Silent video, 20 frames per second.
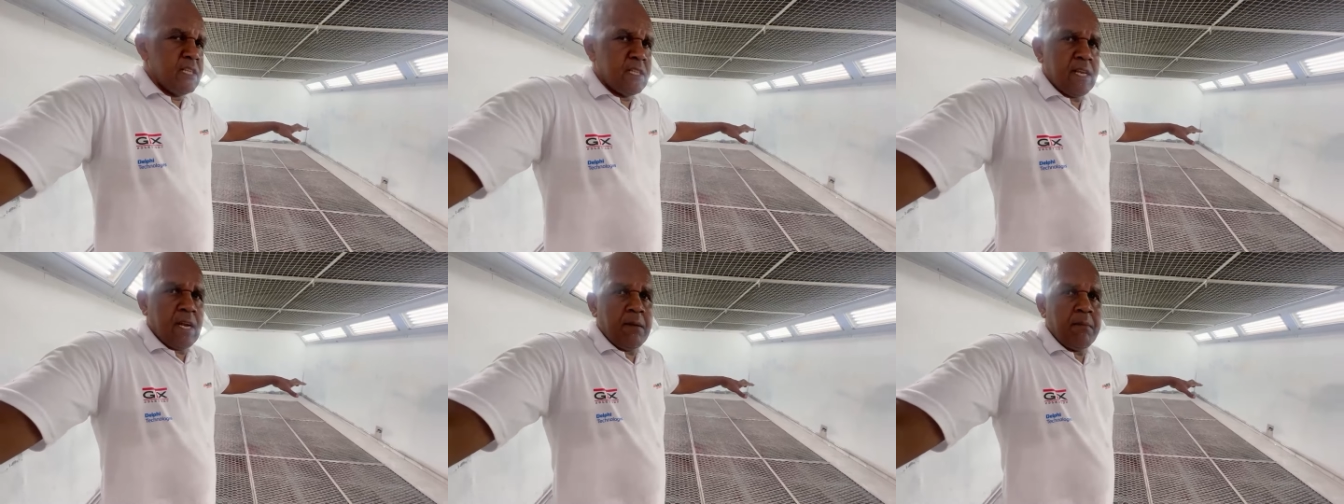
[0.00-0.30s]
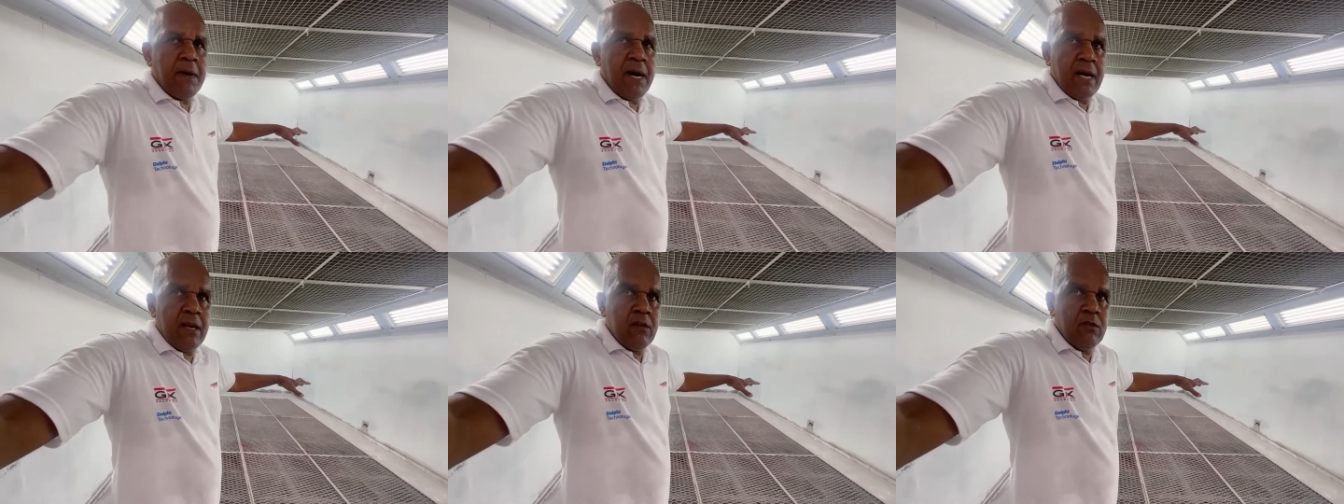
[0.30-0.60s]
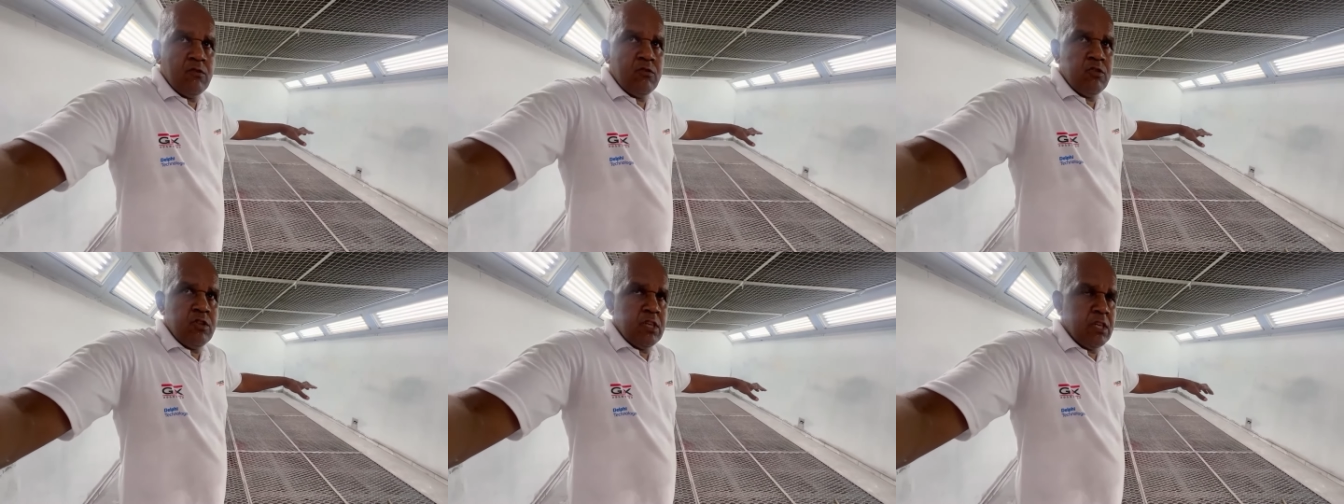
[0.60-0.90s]
trabalho
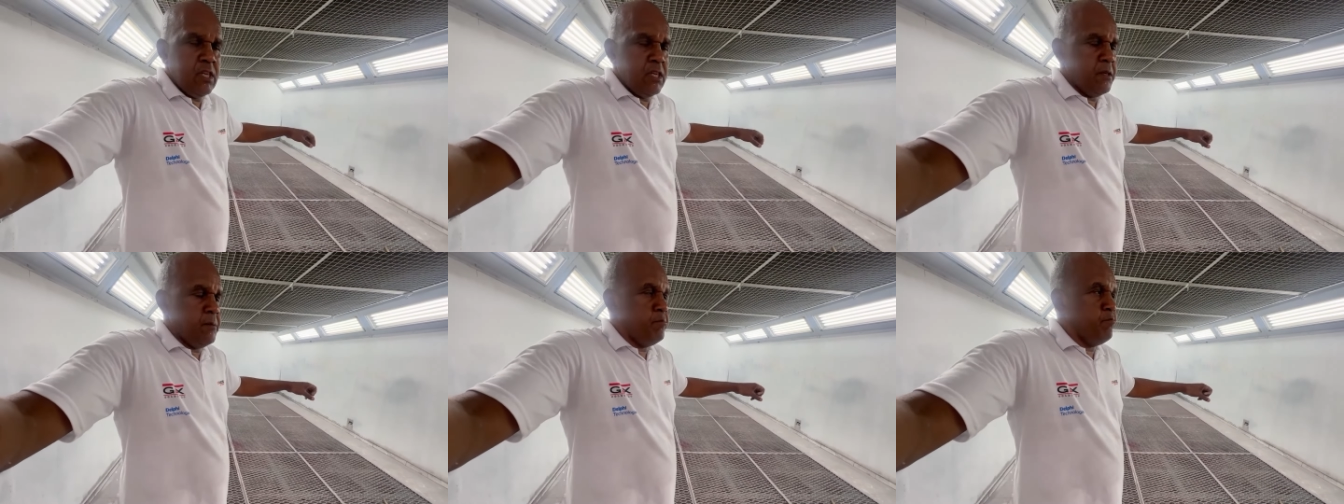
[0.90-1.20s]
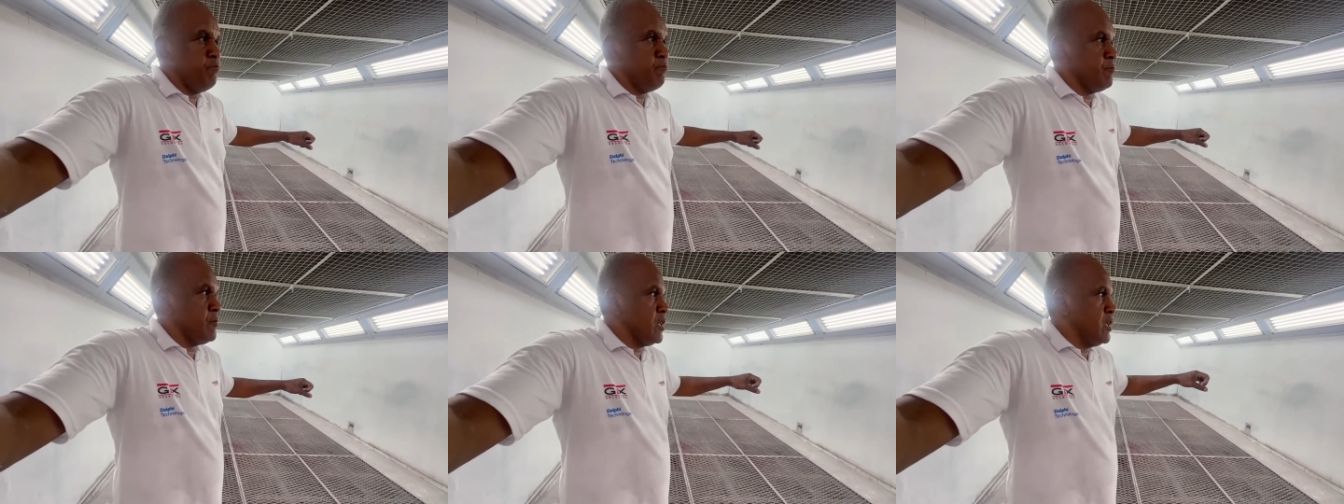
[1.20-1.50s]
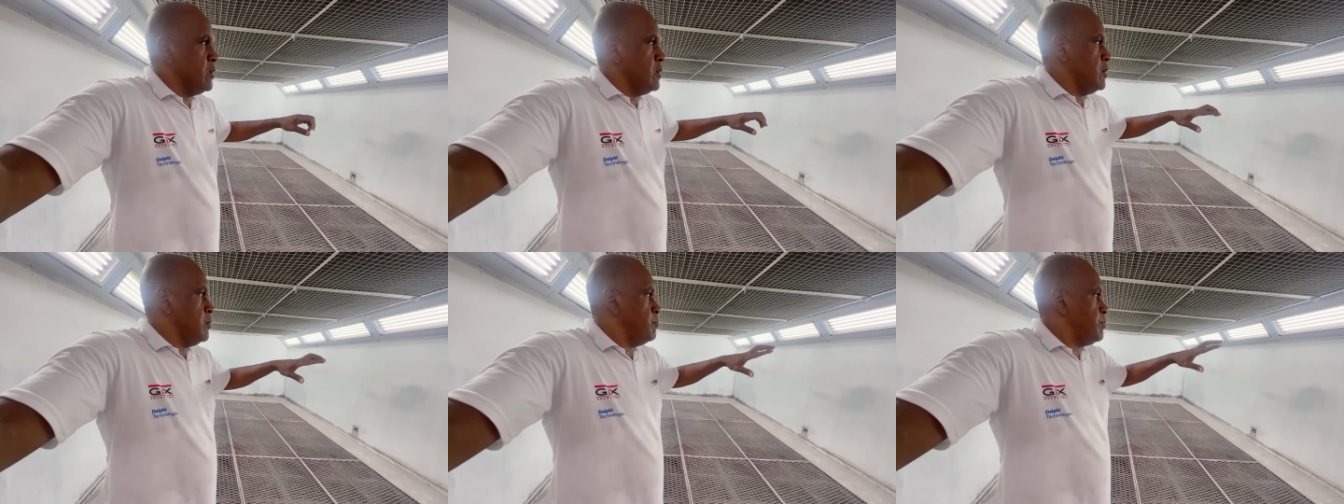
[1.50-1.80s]
de
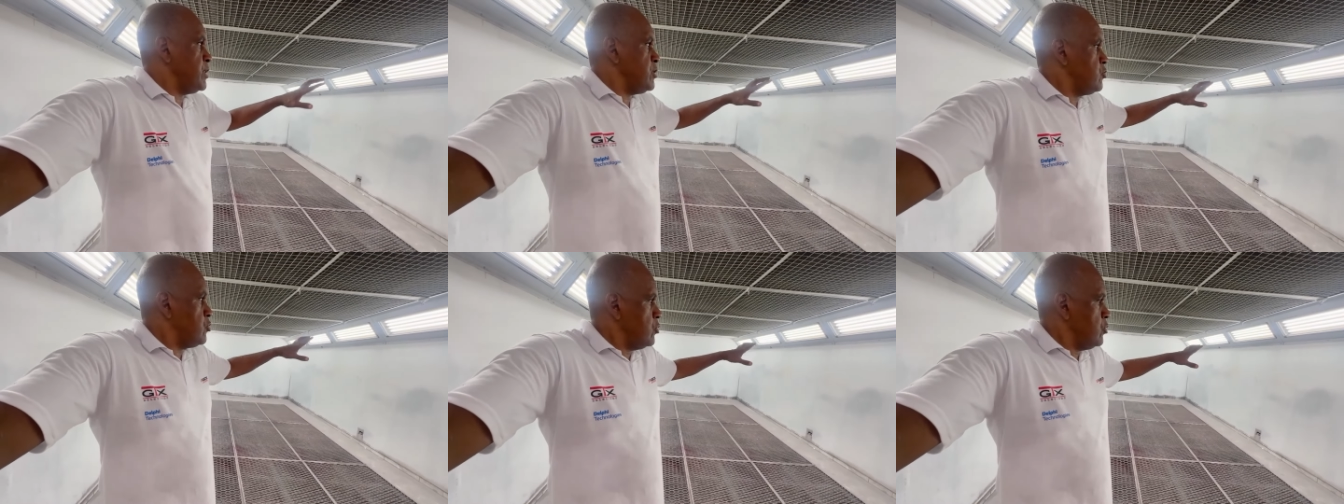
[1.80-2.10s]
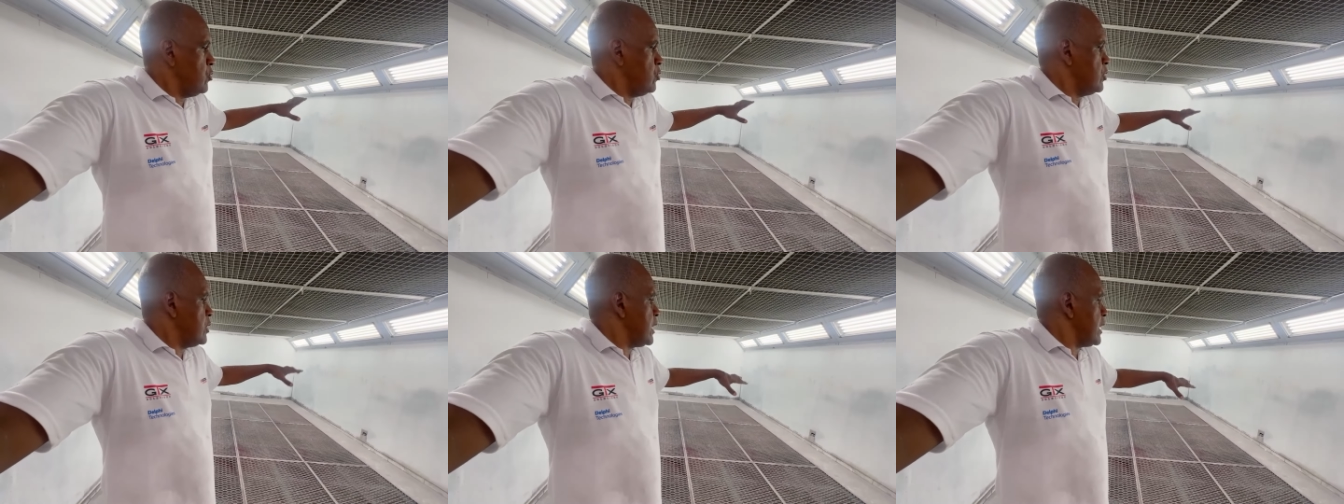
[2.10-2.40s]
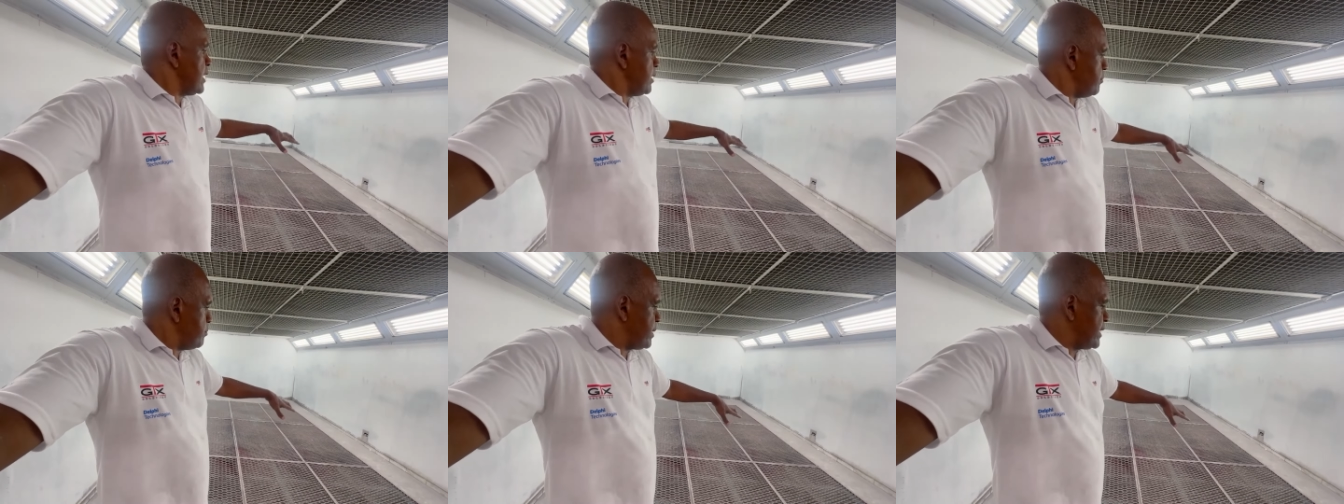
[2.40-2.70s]
pintura,
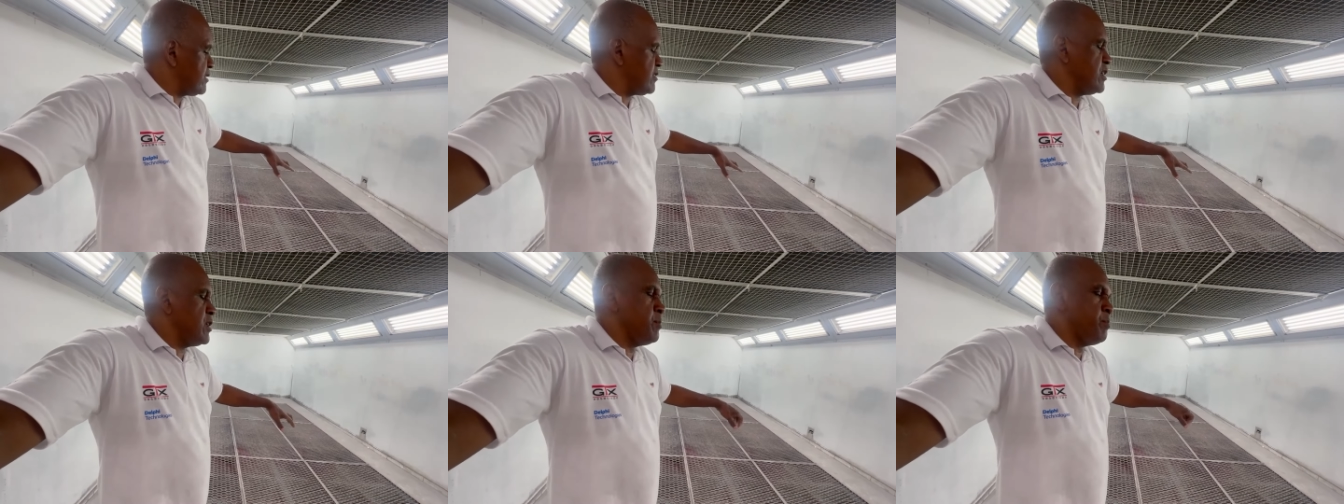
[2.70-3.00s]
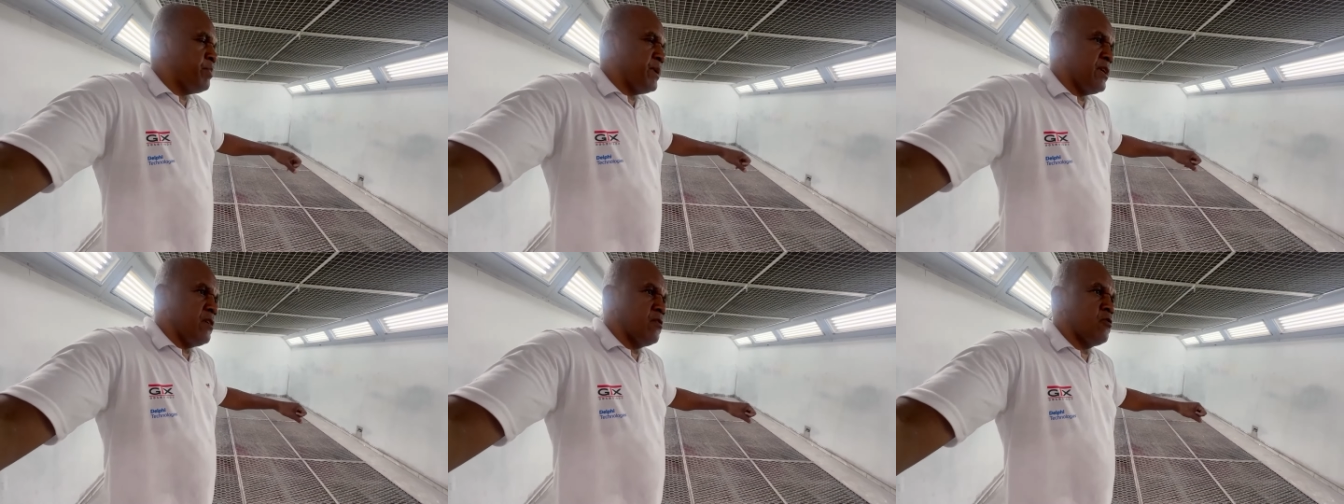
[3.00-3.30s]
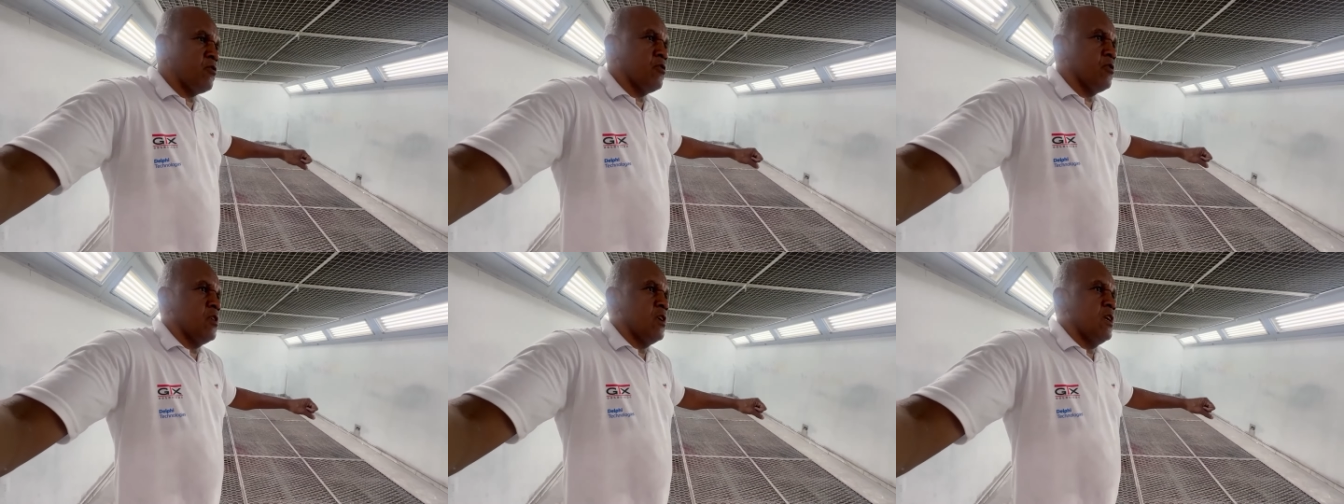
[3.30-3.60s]
limpeza de piso,